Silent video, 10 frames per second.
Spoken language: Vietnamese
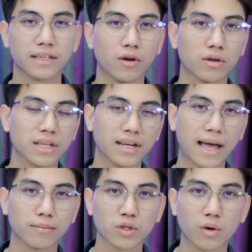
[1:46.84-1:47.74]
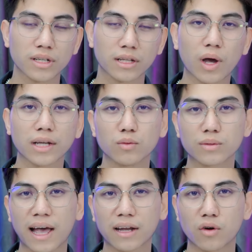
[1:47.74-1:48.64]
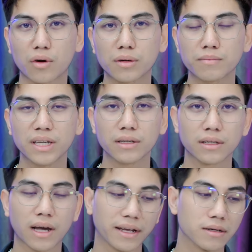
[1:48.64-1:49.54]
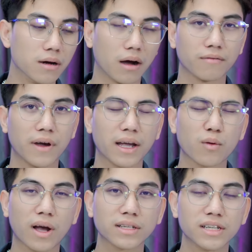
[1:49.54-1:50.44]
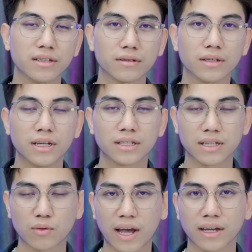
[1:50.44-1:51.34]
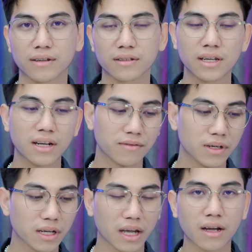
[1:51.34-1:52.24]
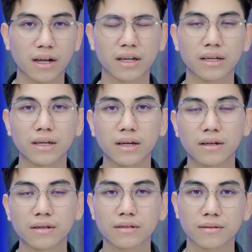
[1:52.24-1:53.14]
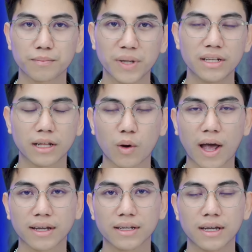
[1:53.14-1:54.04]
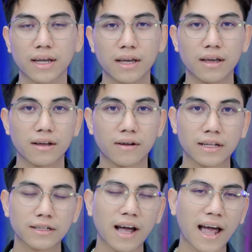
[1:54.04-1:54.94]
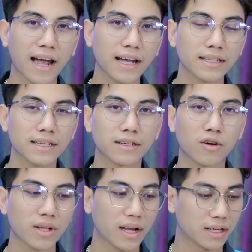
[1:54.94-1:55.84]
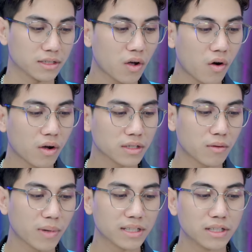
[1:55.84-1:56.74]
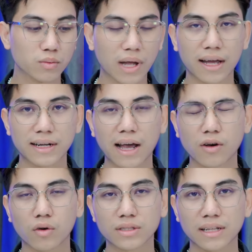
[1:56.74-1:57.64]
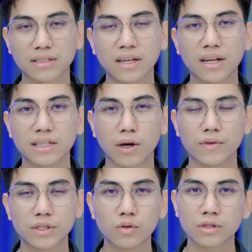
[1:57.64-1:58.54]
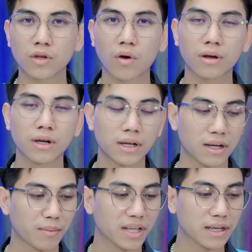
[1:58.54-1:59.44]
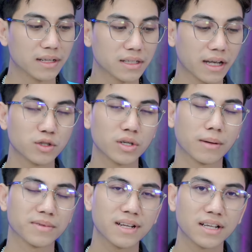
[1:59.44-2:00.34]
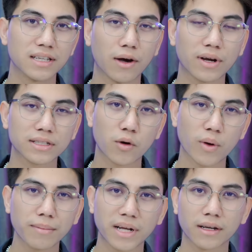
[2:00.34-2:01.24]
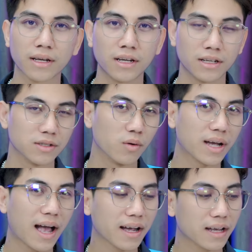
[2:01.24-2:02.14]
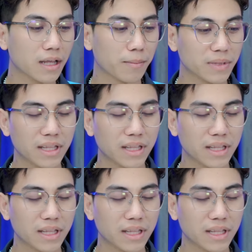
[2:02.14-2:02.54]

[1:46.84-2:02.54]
thì nó sẽ làm cho điện thoại chúng ta nó bị ảnh hưởng về cái quá trình sau này, nhất là với cái cái pin điện thoại. À, thứ hai ấy, thì có thể là do trong máy tính chúng ta đã có sẵn rất là nhiều virus, do là máy tính sẽ truy cập rất là nhiều các trang web này, rồi các cái tập